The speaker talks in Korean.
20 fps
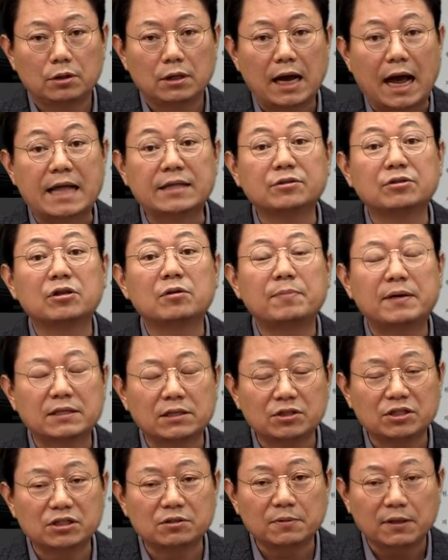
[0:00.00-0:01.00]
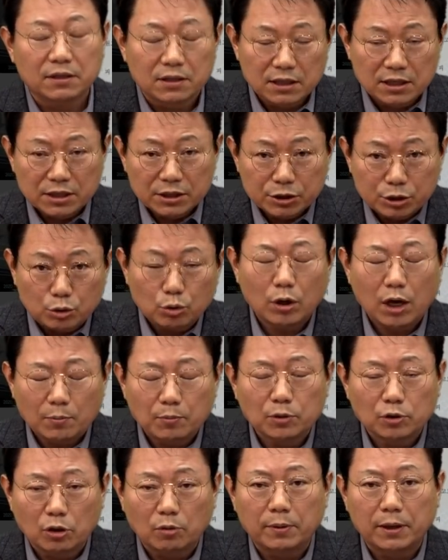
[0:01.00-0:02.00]
안 그런 판사도 있지만 기록
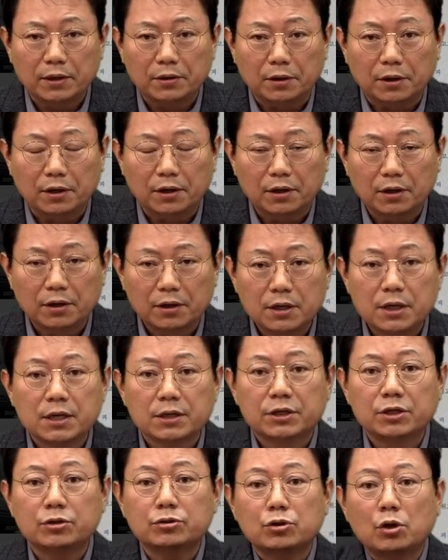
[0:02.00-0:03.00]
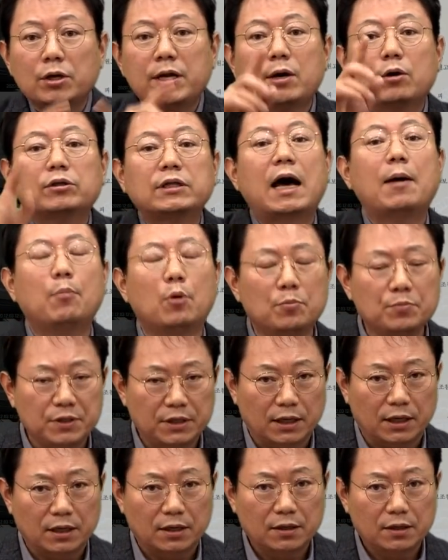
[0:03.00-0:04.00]
한번 더 봐요. 그리고 써낸 거 다
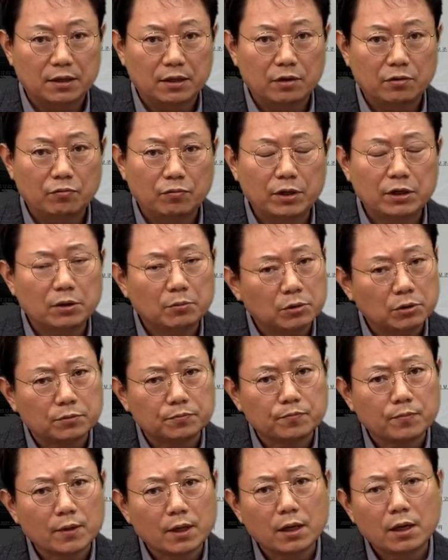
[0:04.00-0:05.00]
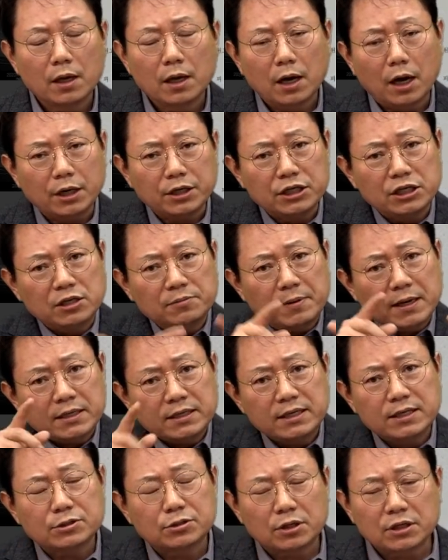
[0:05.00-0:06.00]
봅니다. 왜냐면 아,
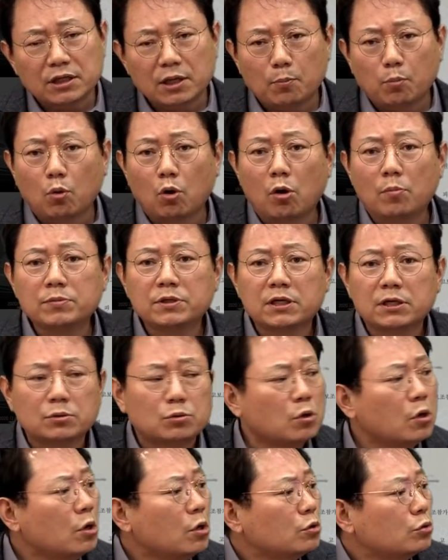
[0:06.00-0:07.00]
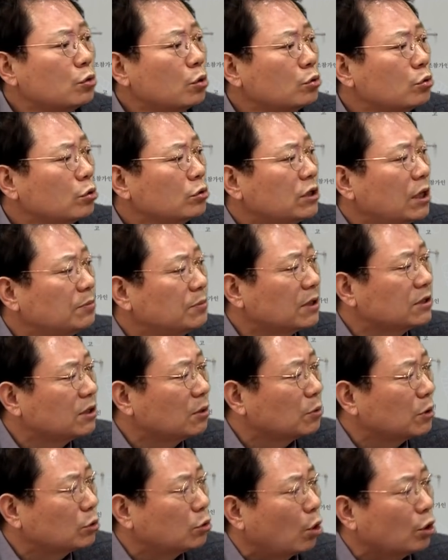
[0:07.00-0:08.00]
일반인이 썼는데 보험사 소송
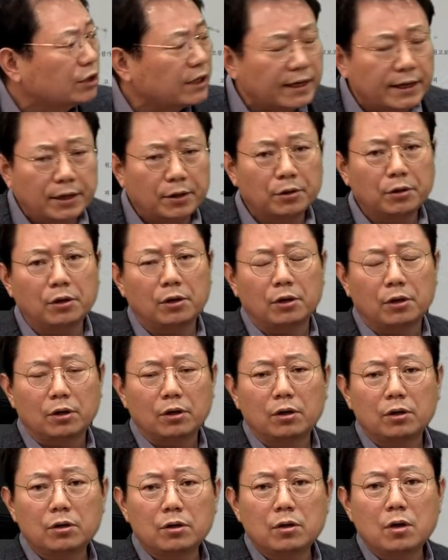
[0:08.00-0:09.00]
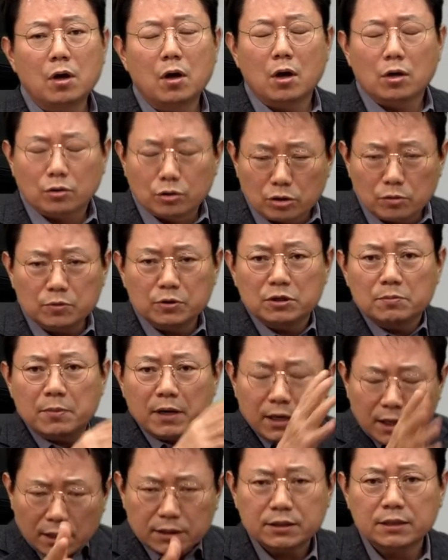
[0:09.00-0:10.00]
담당자보다 더 잘해요. 그러
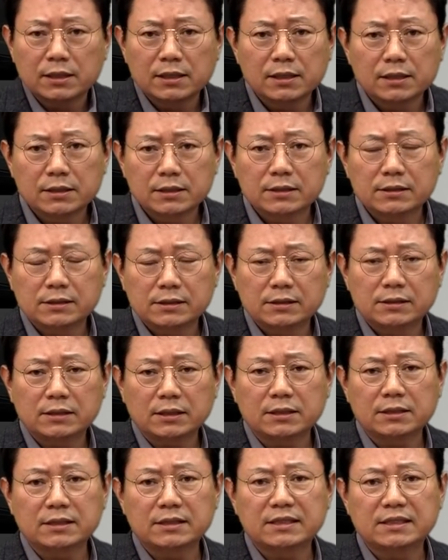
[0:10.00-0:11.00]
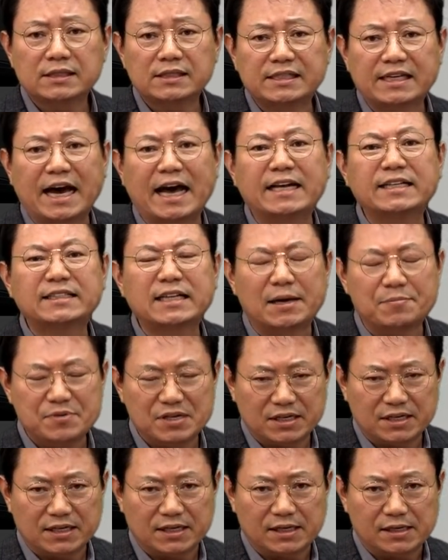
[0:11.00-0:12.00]
얼마나 진짜
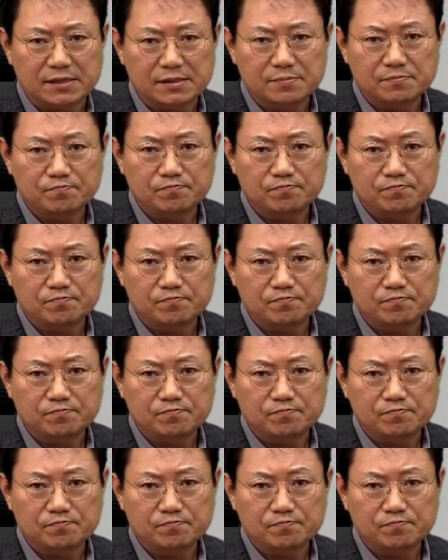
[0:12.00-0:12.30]
갸륵합니까?